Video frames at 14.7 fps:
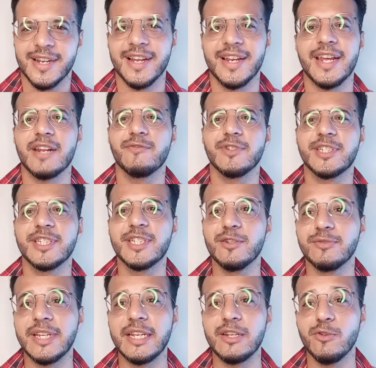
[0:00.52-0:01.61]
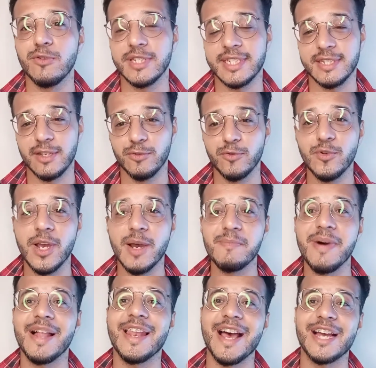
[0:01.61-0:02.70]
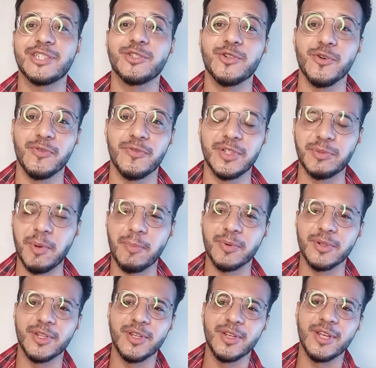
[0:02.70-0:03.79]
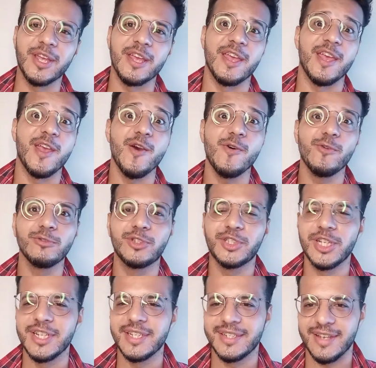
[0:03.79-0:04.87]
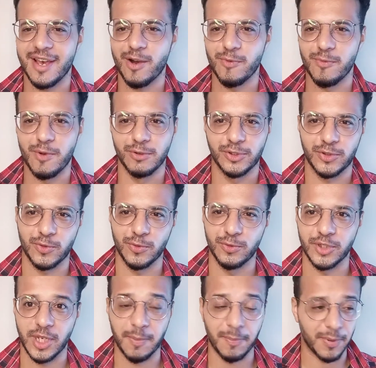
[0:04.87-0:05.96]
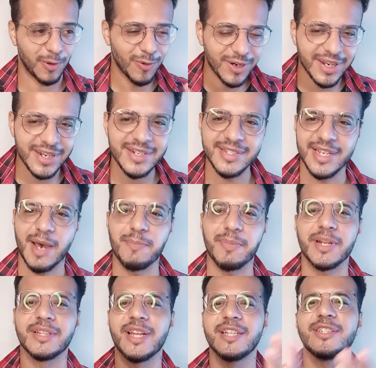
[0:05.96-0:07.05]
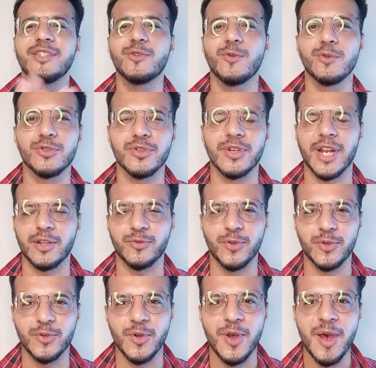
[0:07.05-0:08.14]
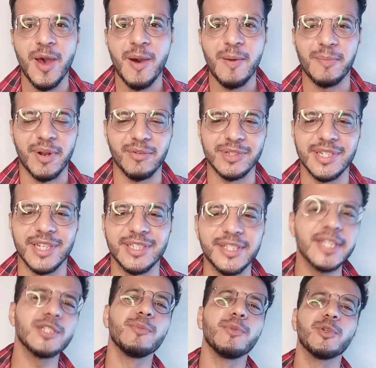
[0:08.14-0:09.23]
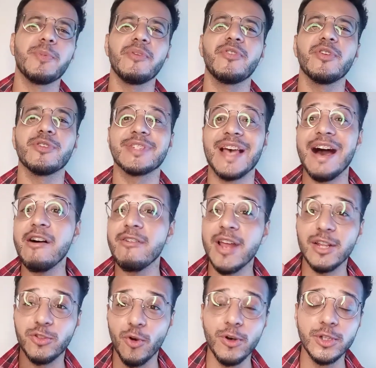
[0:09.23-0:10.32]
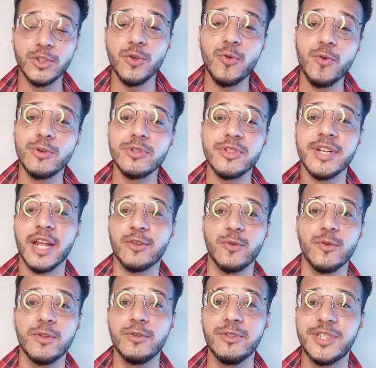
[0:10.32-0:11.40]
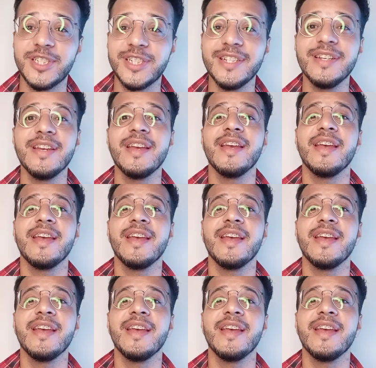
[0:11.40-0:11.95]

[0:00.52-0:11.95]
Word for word: Galera, vocês não têm noção do cambalacho que eu fiz para poder reutilizar o meu estúdio aqui, para organizar, para dar esse curso gratuito para vocês. Sejam muito bem-vindos à aula 2 do curso gratuito de